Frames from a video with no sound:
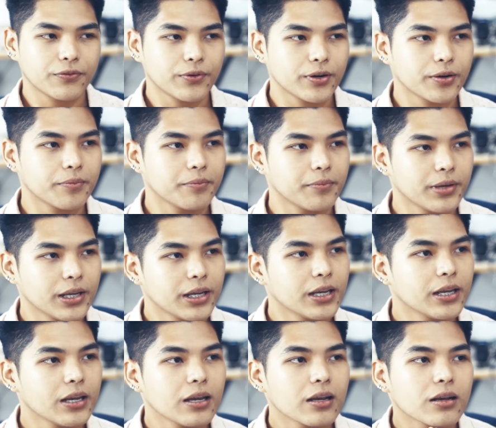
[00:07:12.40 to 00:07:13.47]
For
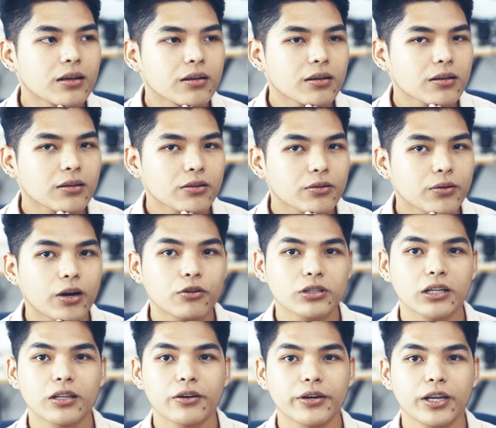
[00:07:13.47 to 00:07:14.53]
me, kung
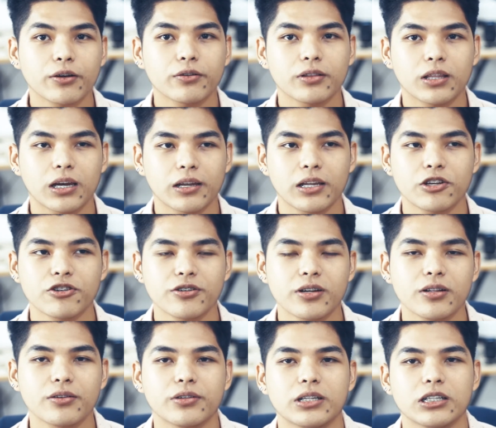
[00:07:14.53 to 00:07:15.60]
ako tatanungin ko
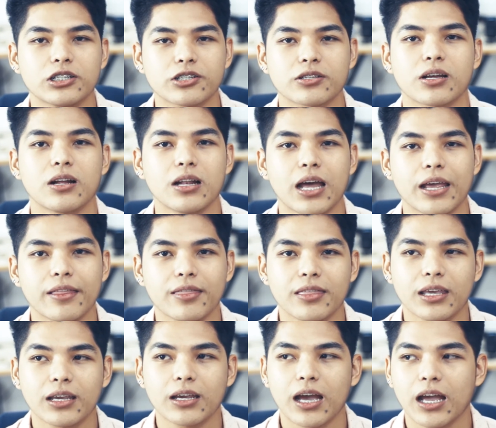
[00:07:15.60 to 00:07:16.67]
traditional or digital, I
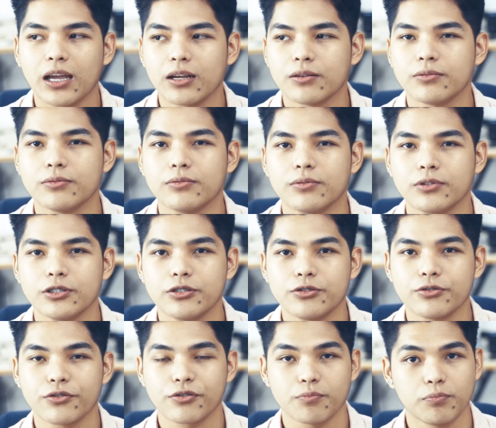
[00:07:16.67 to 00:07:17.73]
think I would
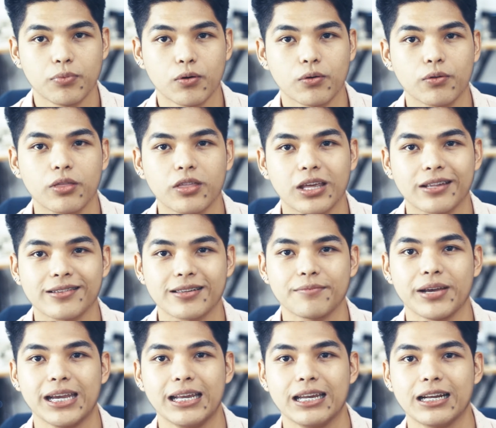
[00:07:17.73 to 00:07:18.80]
choose both kasi
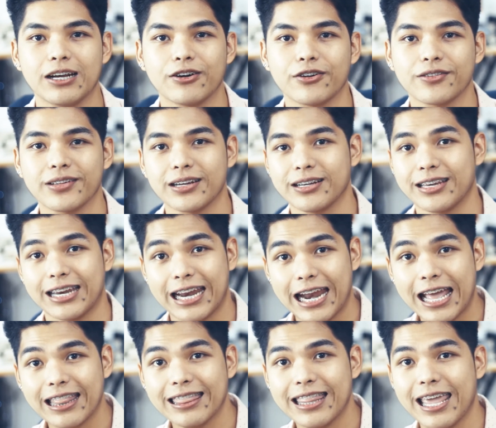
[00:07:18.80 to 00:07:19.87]
mahilig ako sa
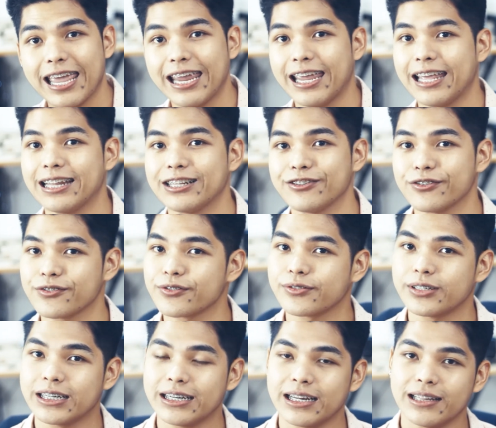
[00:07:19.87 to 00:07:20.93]
trad and gusto
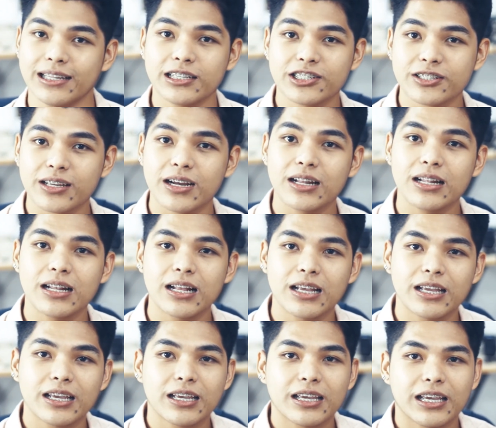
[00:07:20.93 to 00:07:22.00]
ko rin ng digital.
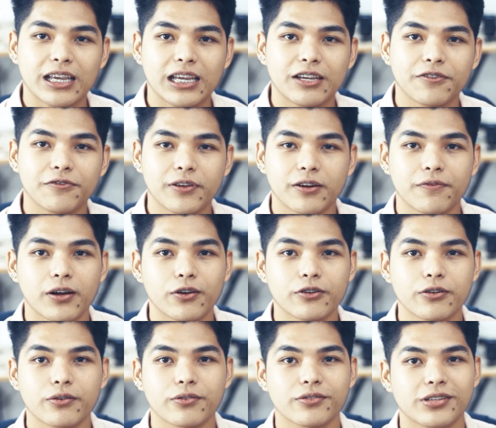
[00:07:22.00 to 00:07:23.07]
If pinafollow
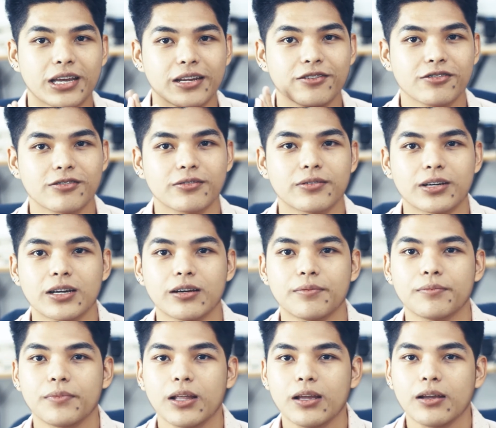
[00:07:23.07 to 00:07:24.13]
niyo ako sa
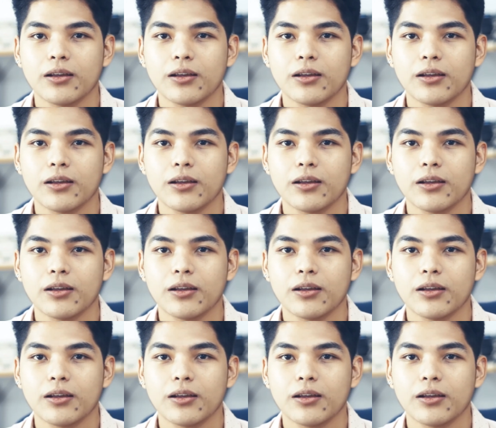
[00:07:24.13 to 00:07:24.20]
Instagram,